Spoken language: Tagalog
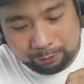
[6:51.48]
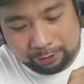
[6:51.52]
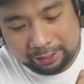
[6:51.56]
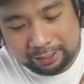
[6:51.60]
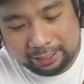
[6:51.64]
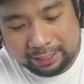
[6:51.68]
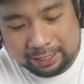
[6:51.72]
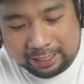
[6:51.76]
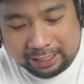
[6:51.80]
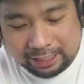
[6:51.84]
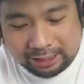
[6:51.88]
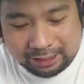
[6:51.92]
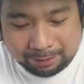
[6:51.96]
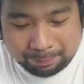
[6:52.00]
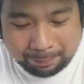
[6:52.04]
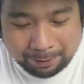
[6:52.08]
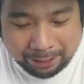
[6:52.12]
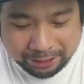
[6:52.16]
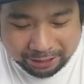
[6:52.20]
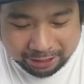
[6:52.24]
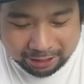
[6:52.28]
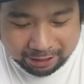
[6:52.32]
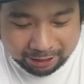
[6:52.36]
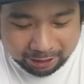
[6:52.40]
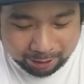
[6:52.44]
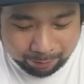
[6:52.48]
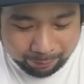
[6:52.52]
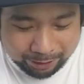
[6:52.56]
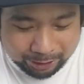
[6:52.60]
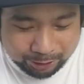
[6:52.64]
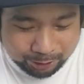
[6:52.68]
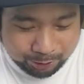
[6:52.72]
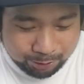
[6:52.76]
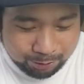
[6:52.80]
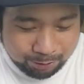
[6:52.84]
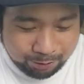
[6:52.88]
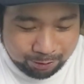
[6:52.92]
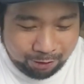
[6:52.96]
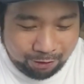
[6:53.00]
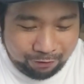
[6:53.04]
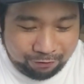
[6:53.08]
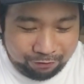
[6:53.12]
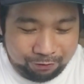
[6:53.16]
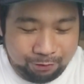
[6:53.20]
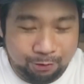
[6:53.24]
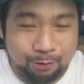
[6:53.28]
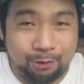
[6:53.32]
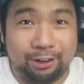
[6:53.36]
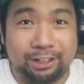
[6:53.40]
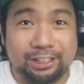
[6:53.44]
to eh. Special request to, of
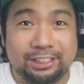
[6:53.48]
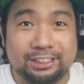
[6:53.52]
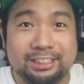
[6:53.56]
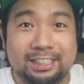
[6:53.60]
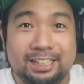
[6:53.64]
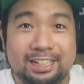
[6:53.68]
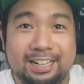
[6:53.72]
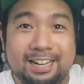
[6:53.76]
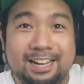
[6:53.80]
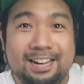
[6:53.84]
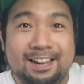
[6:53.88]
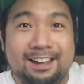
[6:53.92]
course.